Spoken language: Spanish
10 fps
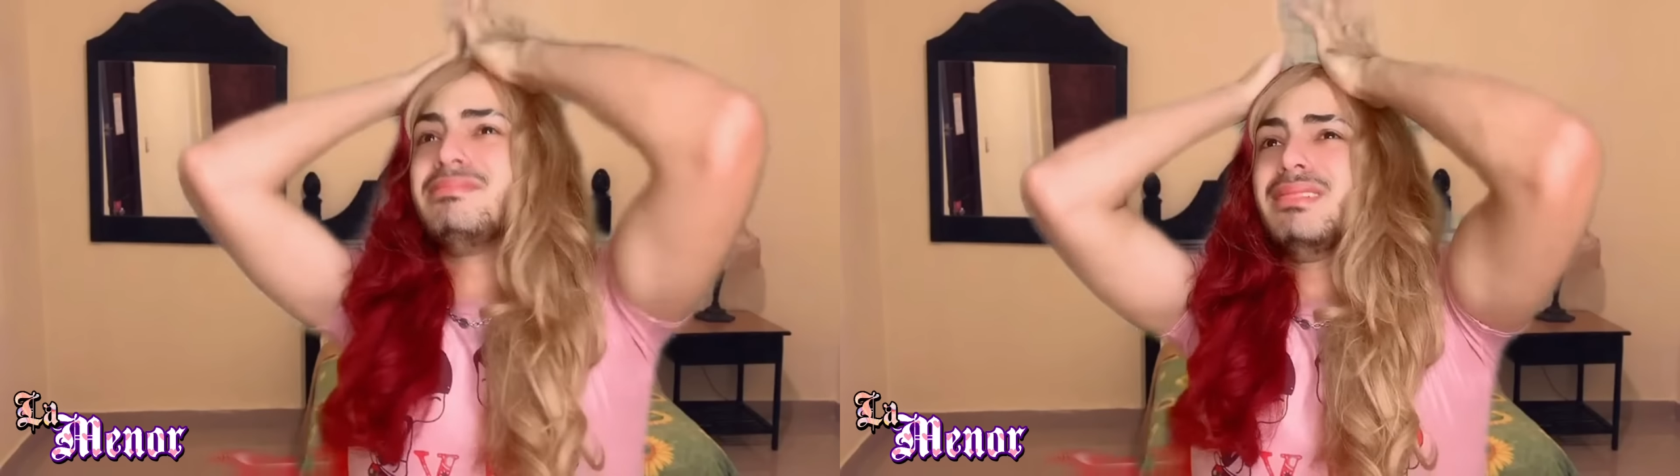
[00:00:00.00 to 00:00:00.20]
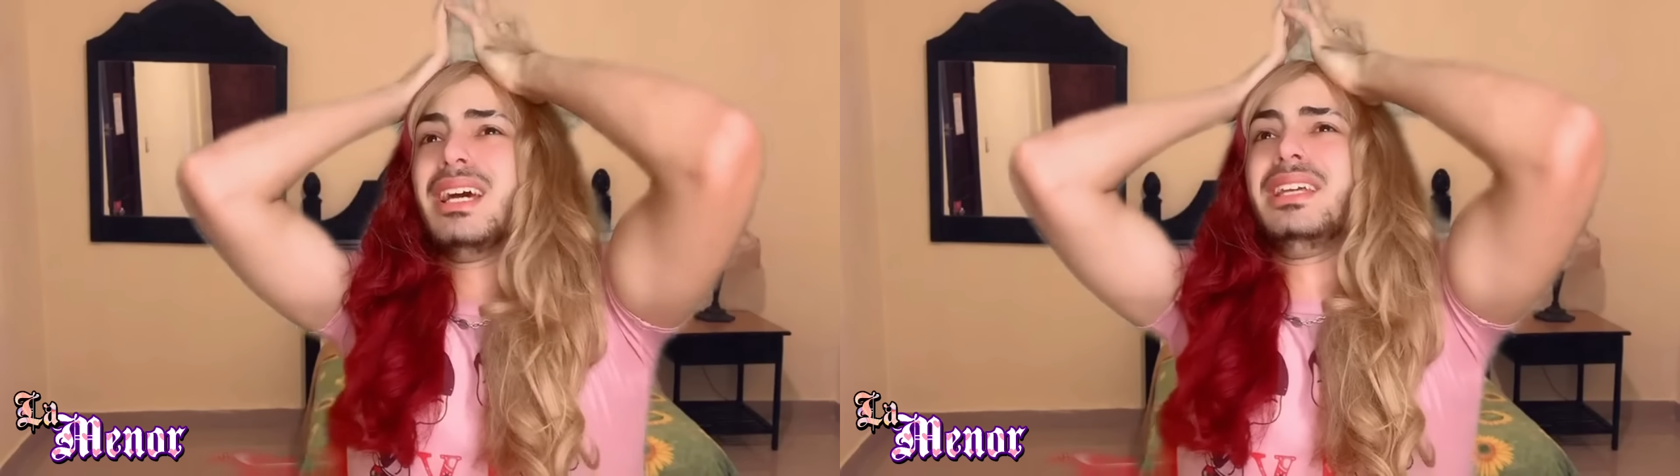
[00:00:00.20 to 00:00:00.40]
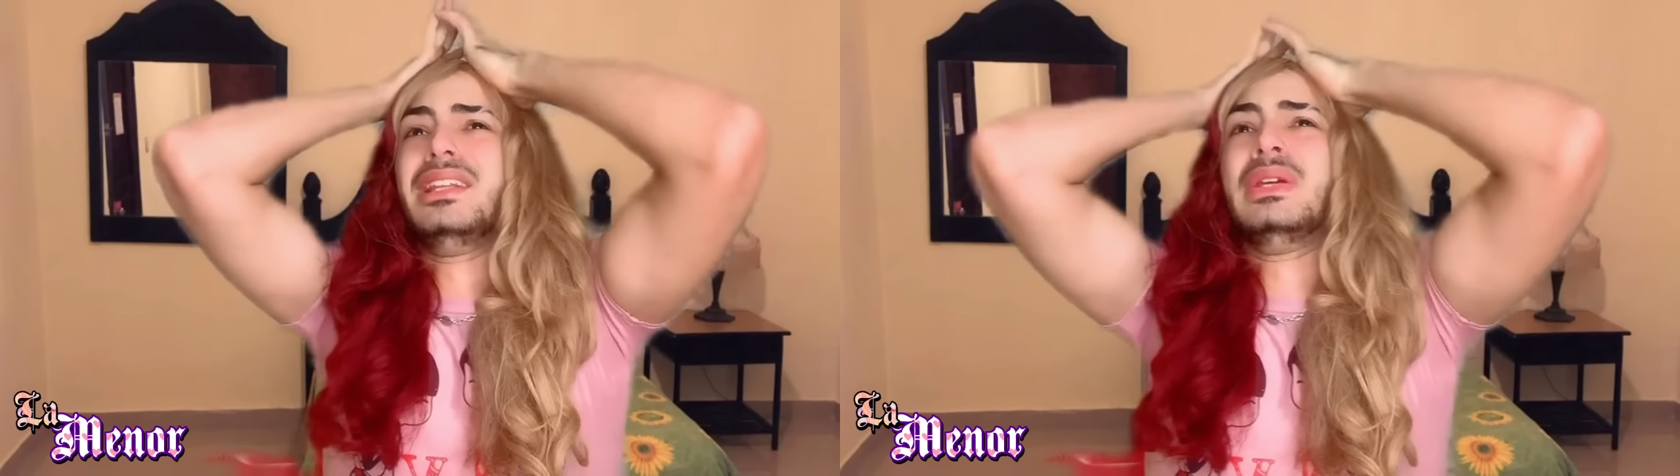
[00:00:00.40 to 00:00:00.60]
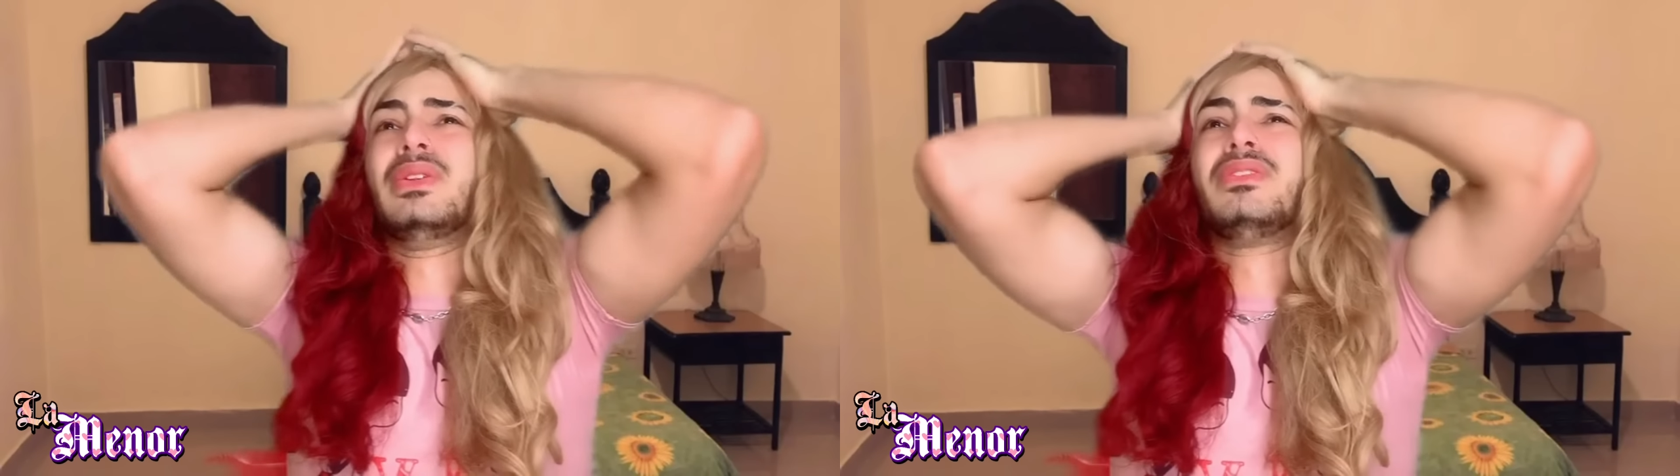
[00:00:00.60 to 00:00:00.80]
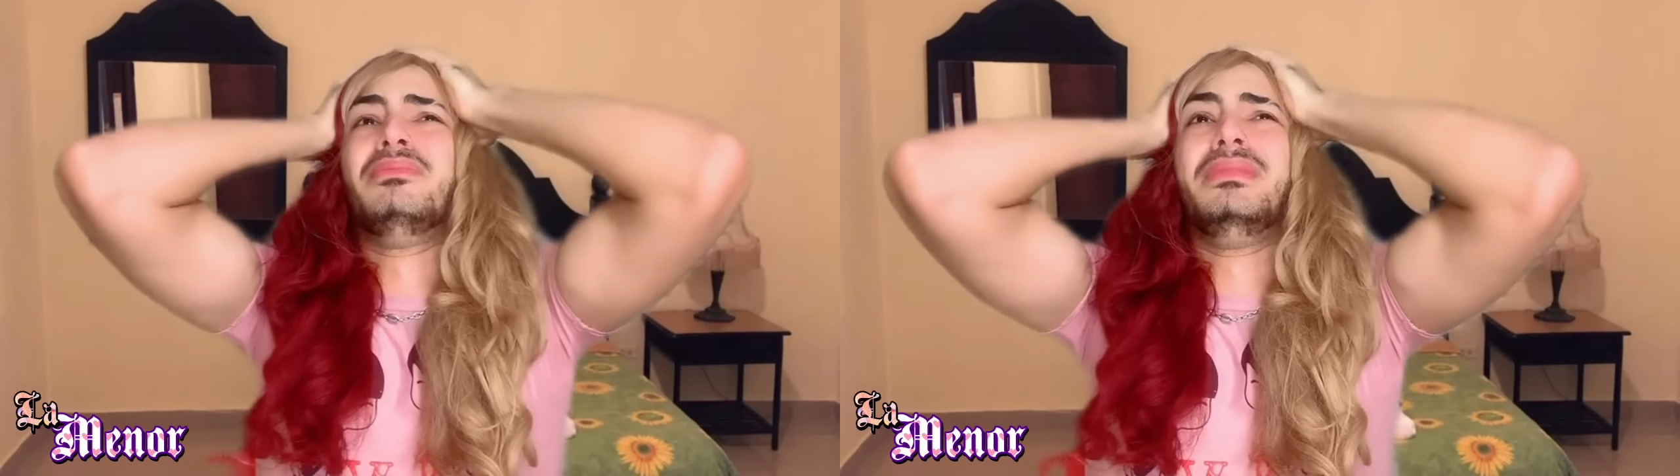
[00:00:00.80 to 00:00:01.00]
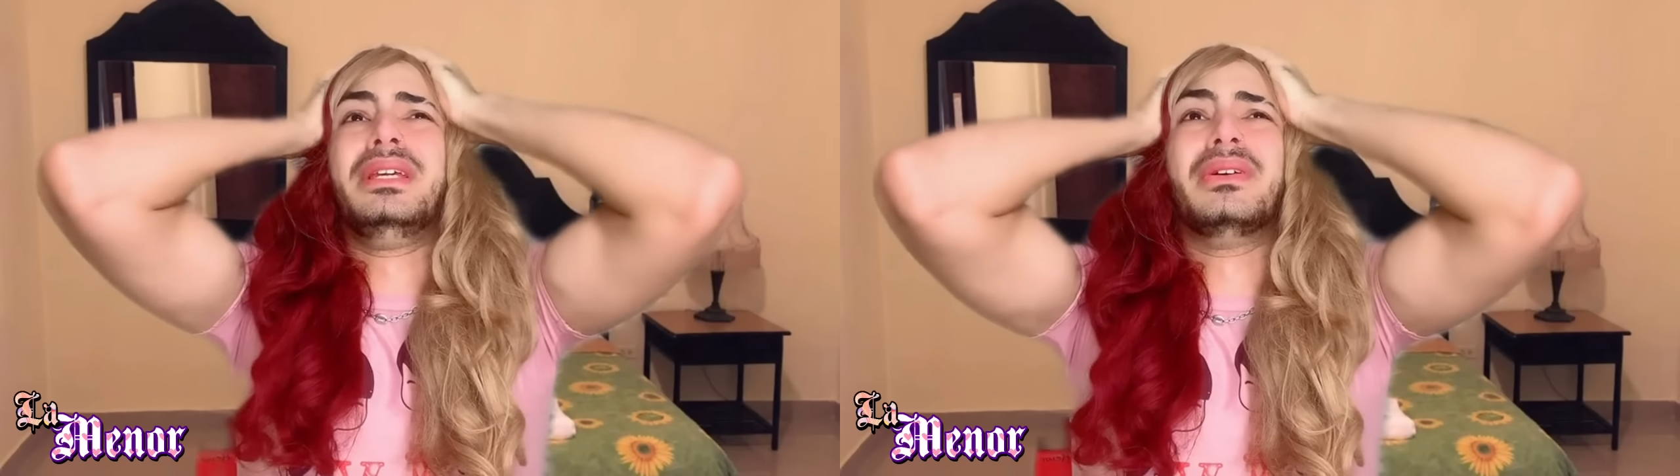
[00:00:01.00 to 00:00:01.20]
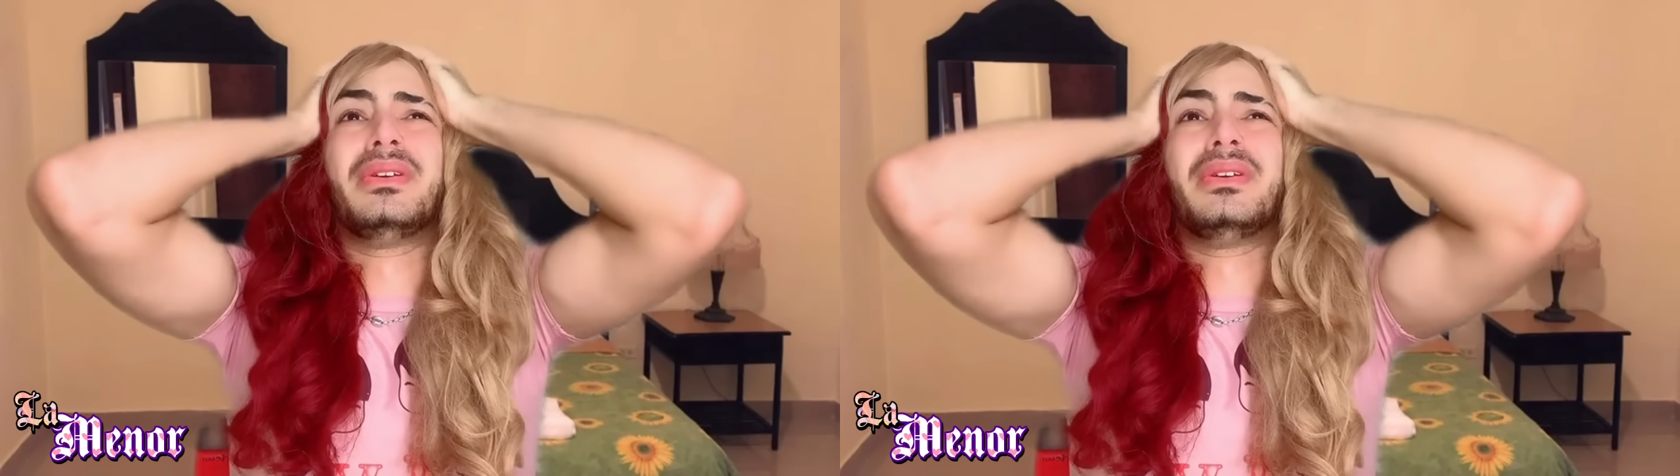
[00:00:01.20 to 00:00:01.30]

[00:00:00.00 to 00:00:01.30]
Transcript: Ay, Dios mío,